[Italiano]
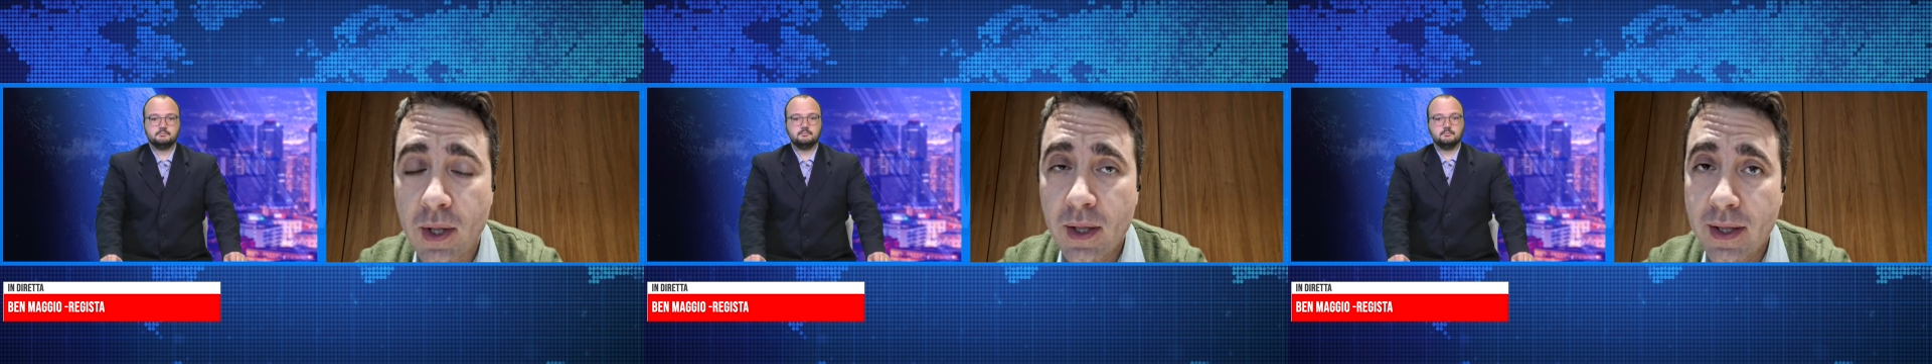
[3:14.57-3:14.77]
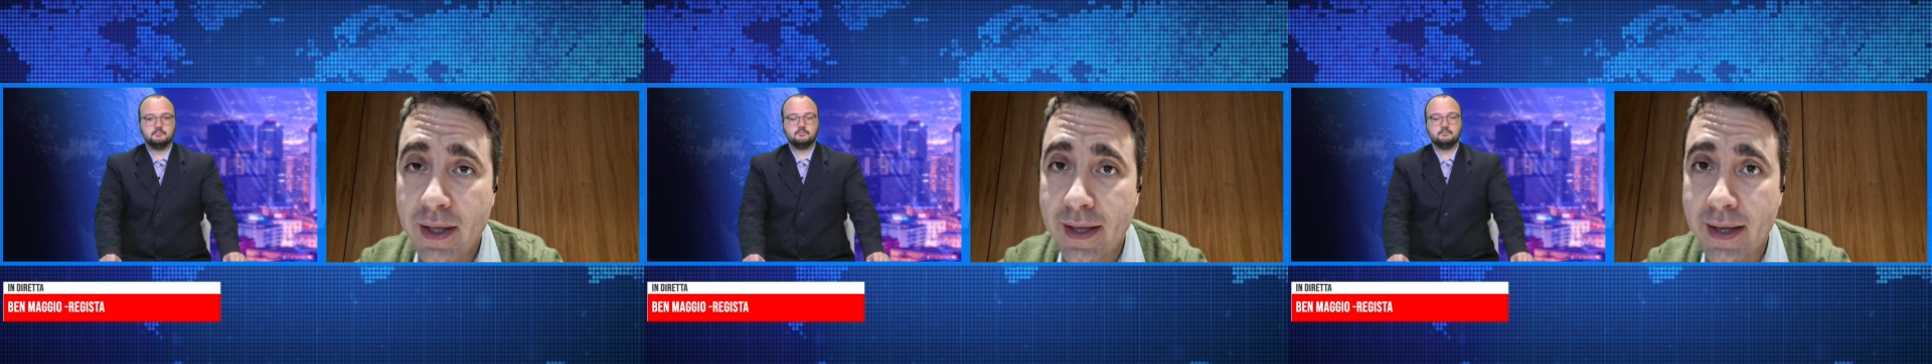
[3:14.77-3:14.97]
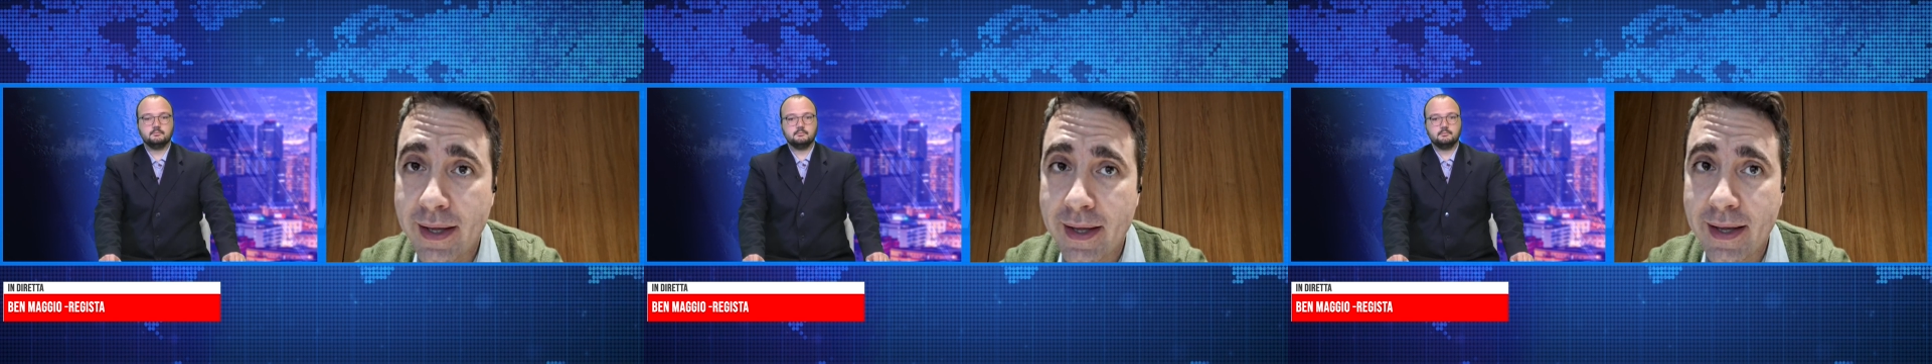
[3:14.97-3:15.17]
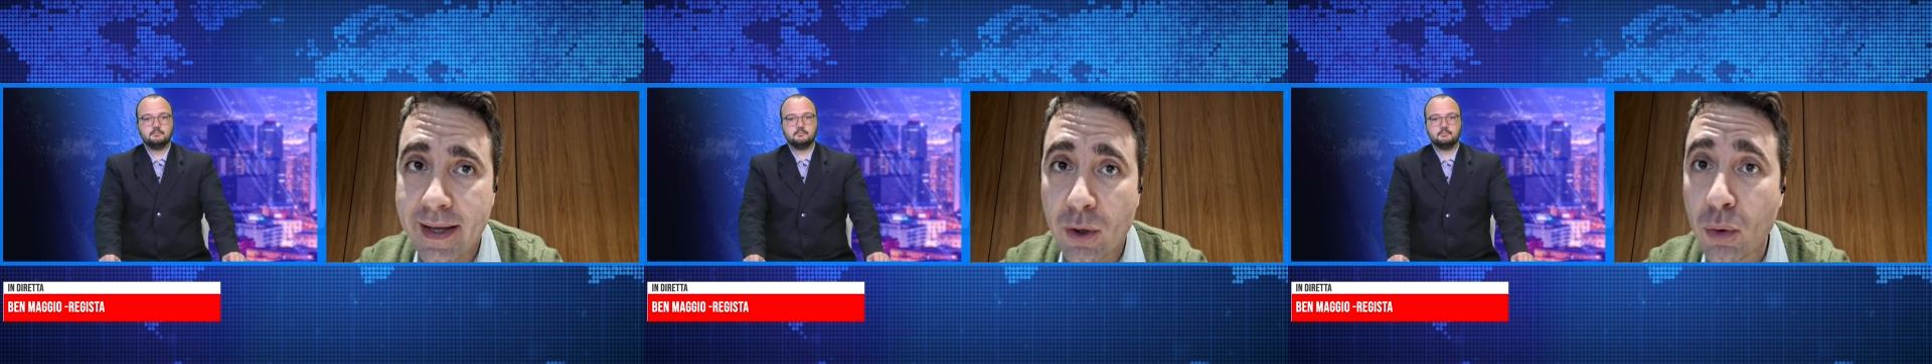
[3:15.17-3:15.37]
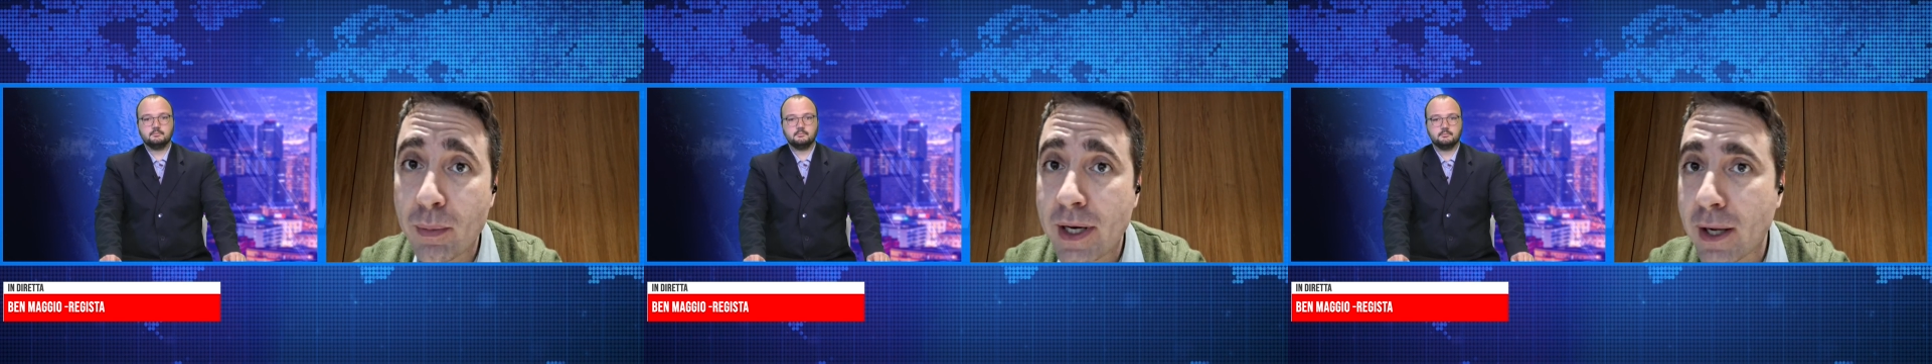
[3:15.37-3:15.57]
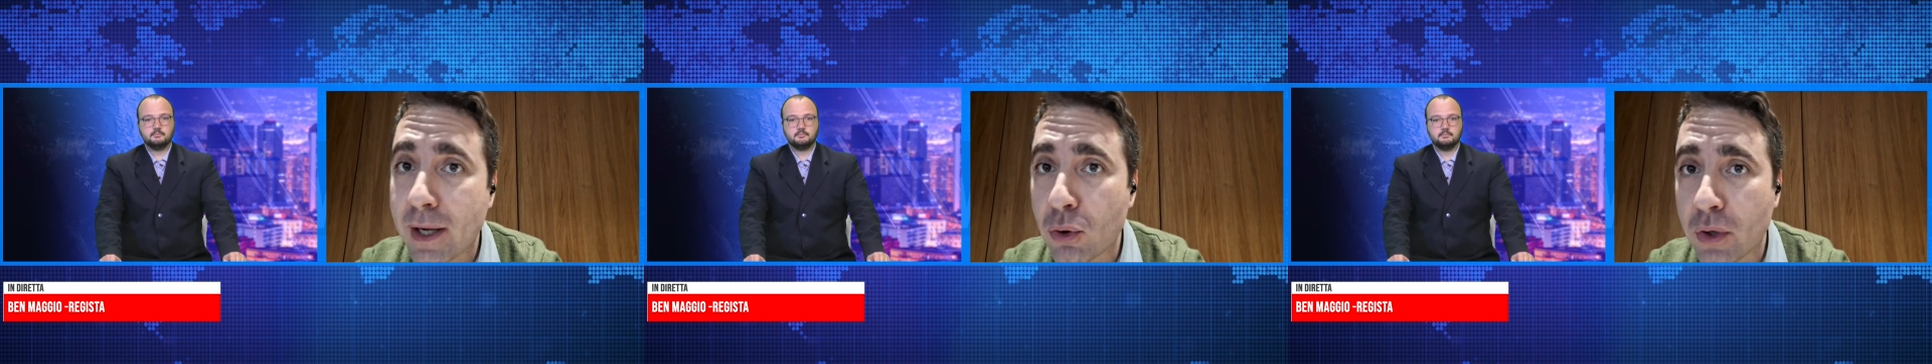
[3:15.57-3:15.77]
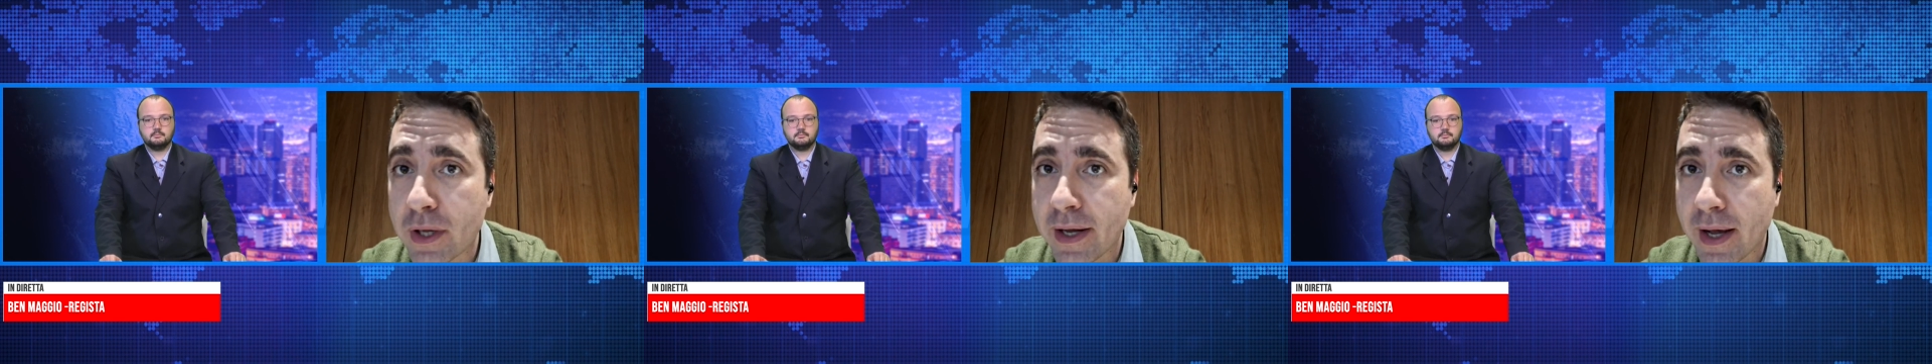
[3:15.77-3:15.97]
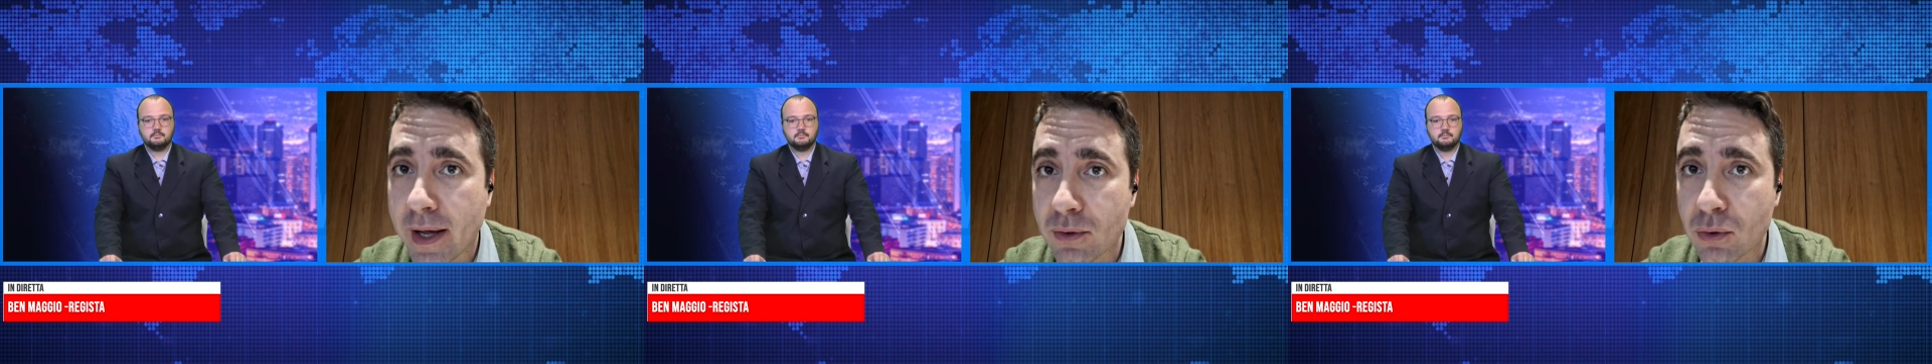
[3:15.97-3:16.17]
Eh, e come l'hanno
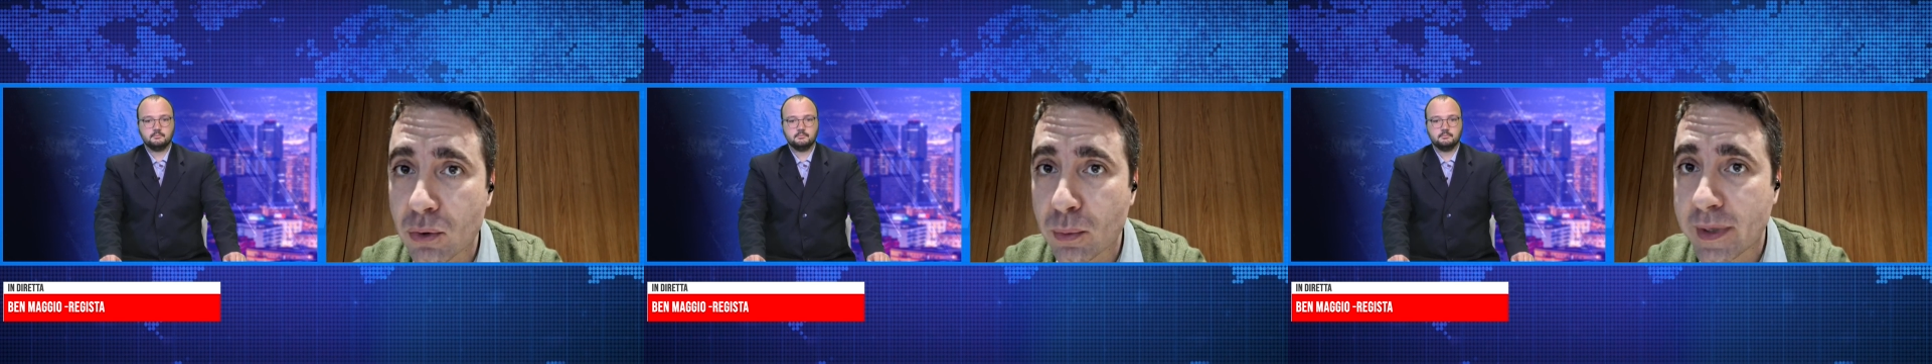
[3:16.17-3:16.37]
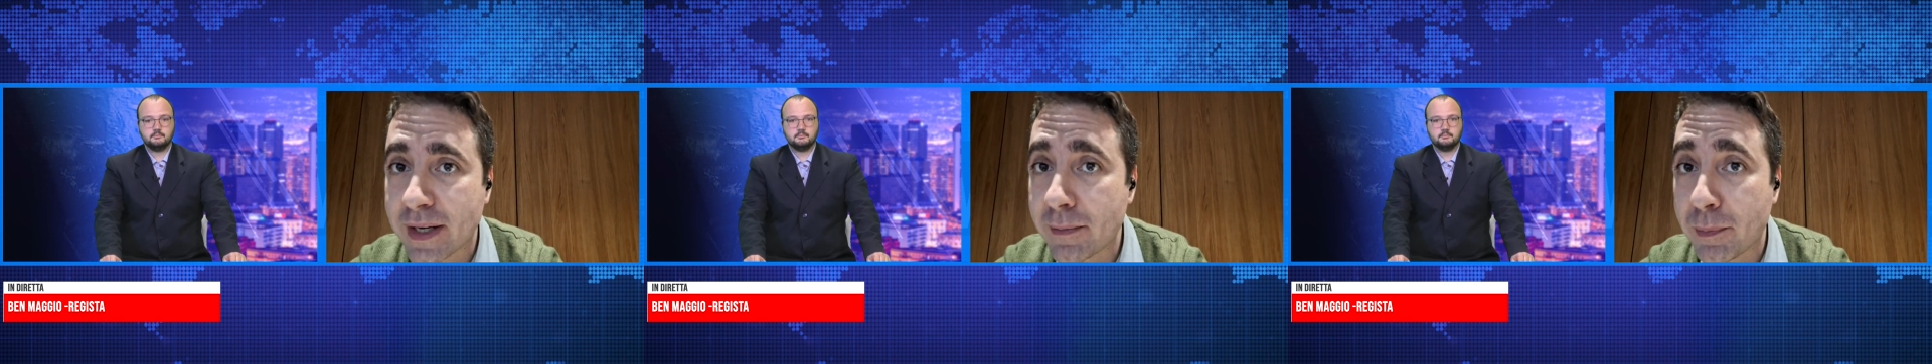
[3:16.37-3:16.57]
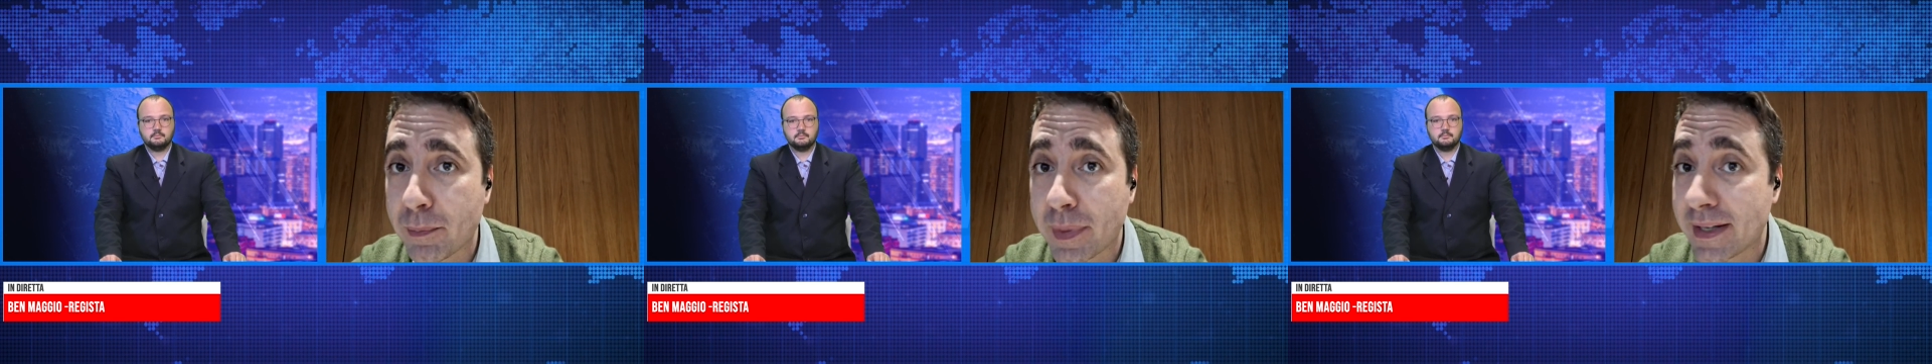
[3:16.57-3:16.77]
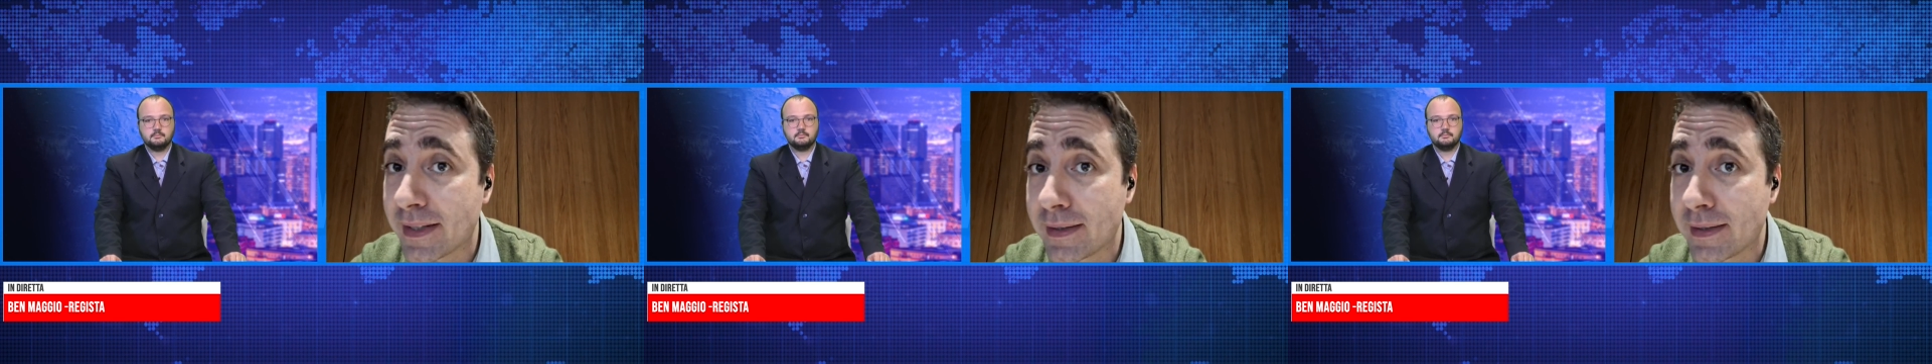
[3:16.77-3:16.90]
creato? Pre-